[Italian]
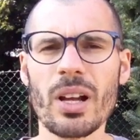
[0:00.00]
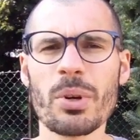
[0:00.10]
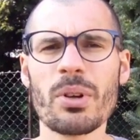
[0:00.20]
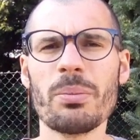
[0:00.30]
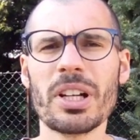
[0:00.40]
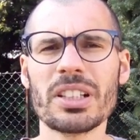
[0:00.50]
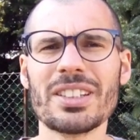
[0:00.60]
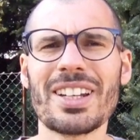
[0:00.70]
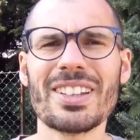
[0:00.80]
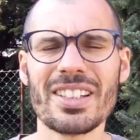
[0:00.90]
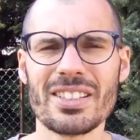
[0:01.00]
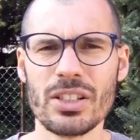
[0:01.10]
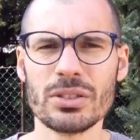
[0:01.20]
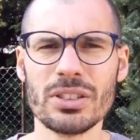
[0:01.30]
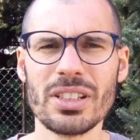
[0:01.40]
prima parte 30
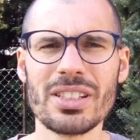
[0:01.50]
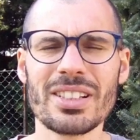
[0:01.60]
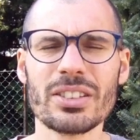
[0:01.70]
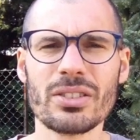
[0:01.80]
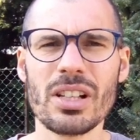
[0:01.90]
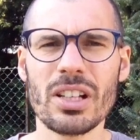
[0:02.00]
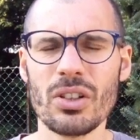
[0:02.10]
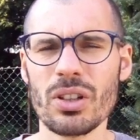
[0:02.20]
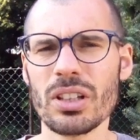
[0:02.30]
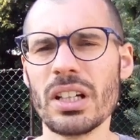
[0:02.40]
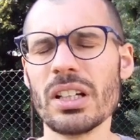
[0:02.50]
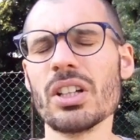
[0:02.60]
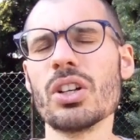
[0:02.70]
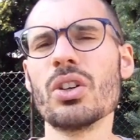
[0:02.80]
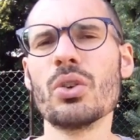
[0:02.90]
secondi di salto da corda
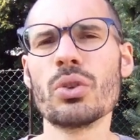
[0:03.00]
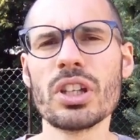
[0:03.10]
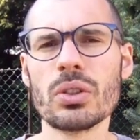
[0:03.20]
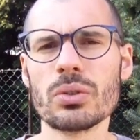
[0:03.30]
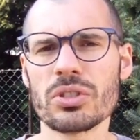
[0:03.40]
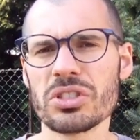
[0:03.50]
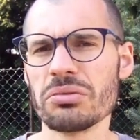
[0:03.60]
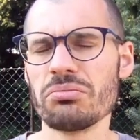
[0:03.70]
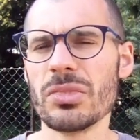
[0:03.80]
o di corsa.